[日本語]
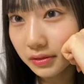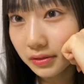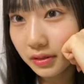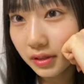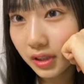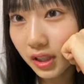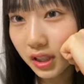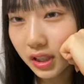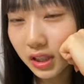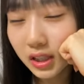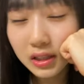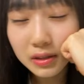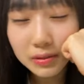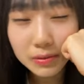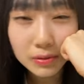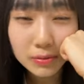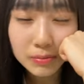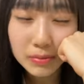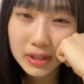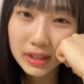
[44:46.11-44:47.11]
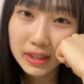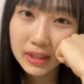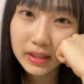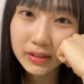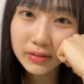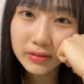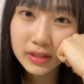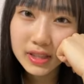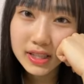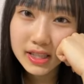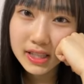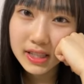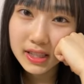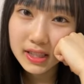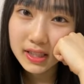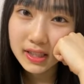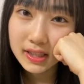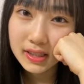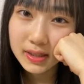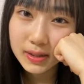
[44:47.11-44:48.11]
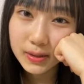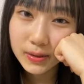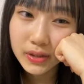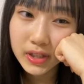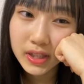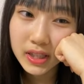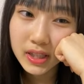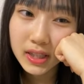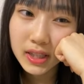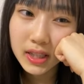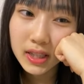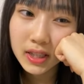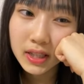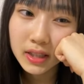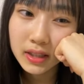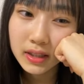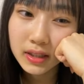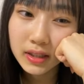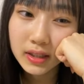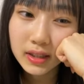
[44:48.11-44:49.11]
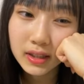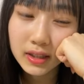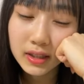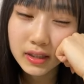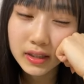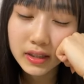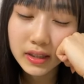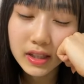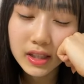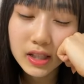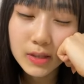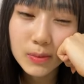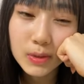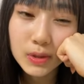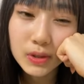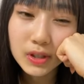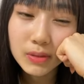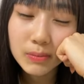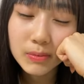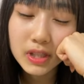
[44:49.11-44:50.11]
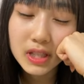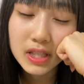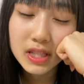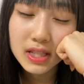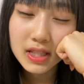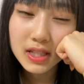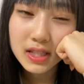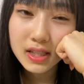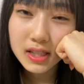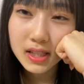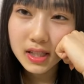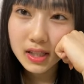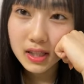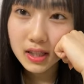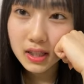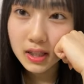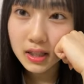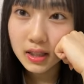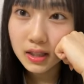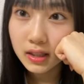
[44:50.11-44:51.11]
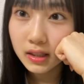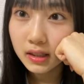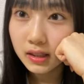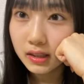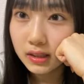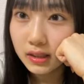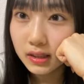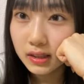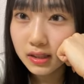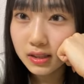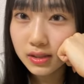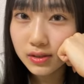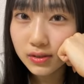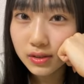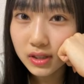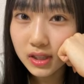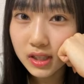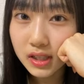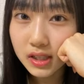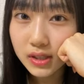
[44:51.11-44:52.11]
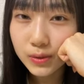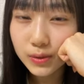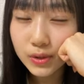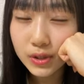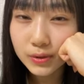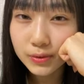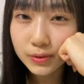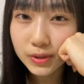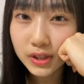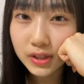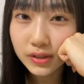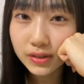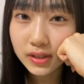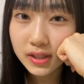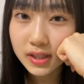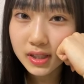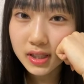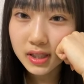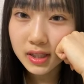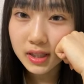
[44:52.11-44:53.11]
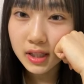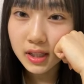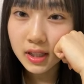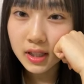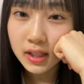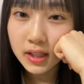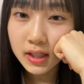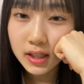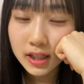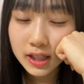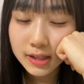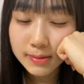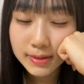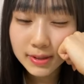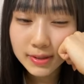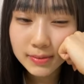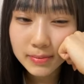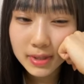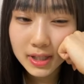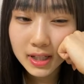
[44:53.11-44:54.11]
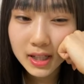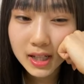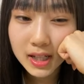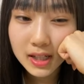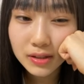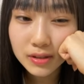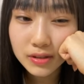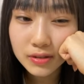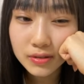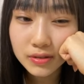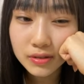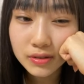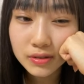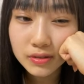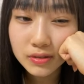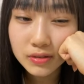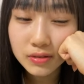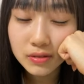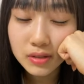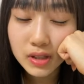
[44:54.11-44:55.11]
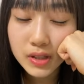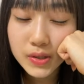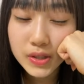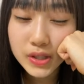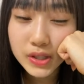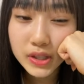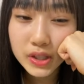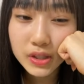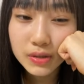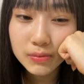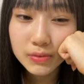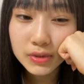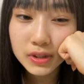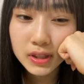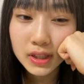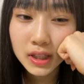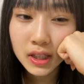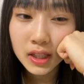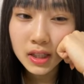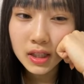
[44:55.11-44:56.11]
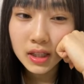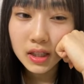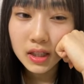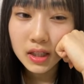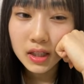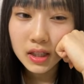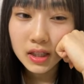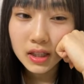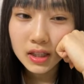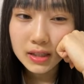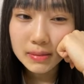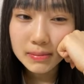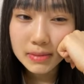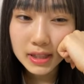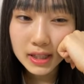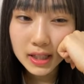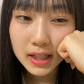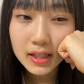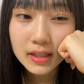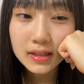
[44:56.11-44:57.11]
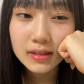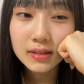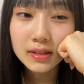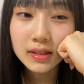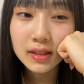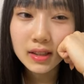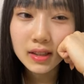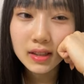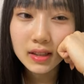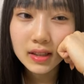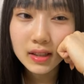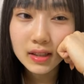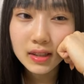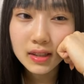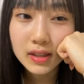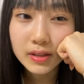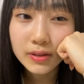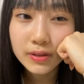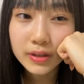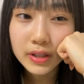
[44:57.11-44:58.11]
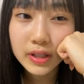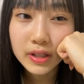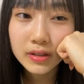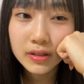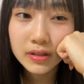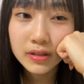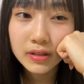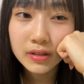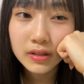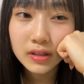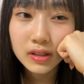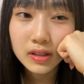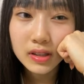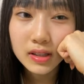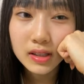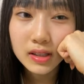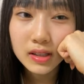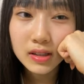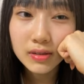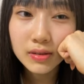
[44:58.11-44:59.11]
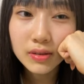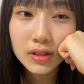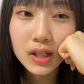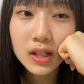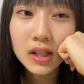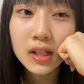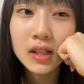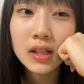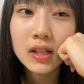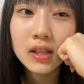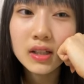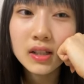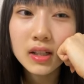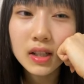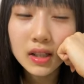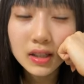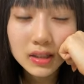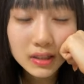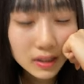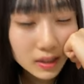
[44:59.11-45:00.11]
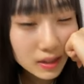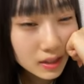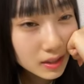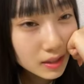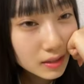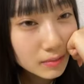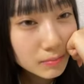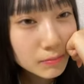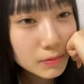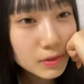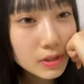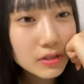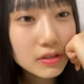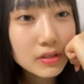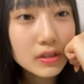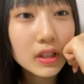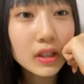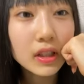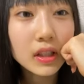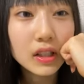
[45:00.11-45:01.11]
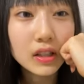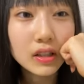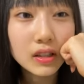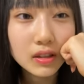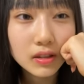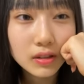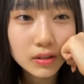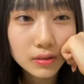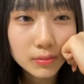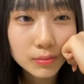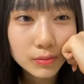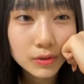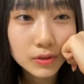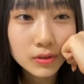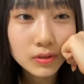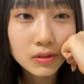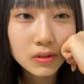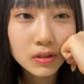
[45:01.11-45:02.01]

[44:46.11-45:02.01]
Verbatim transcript: 本当にありがとうみんな嬉しいですそうやってなんかレミのために時間割いて劇場に足を運んでくださってレミのペンライトをとかうちは思って「リミたん」って言ってくれる人があんなにもいるんだなって思う